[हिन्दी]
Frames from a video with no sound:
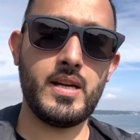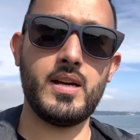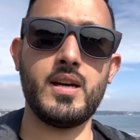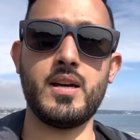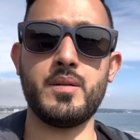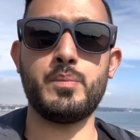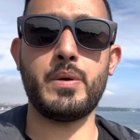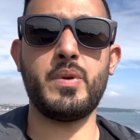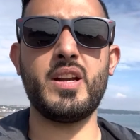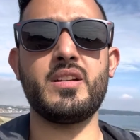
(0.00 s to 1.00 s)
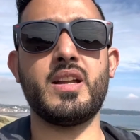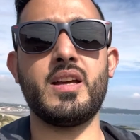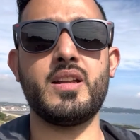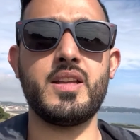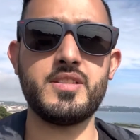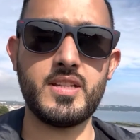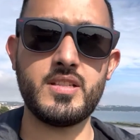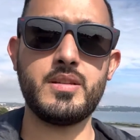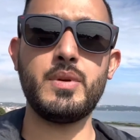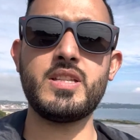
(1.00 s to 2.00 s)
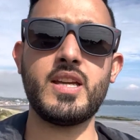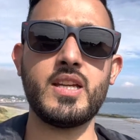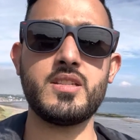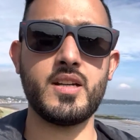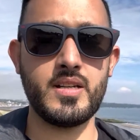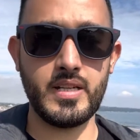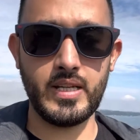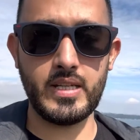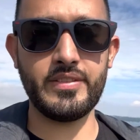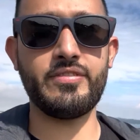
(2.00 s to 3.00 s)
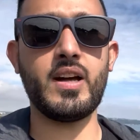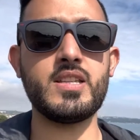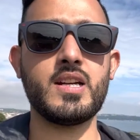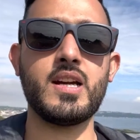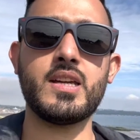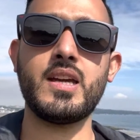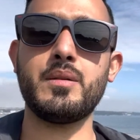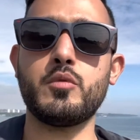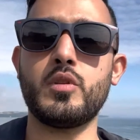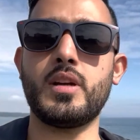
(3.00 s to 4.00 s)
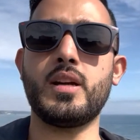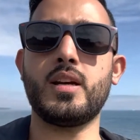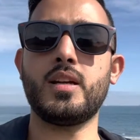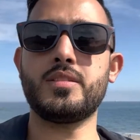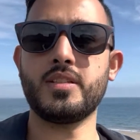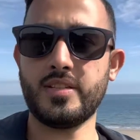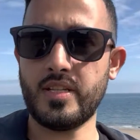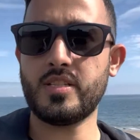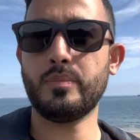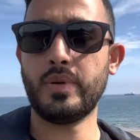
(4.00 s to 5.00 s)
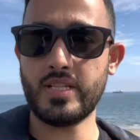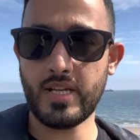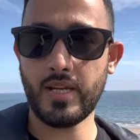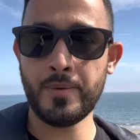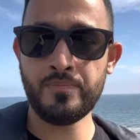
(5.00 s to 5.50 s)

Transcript: परमानेंट रेजिडेंसी मिल जाएगी इस कंट्री की या फ़लाँ जगह की आपको सिटीजनशिप मिल जाएगी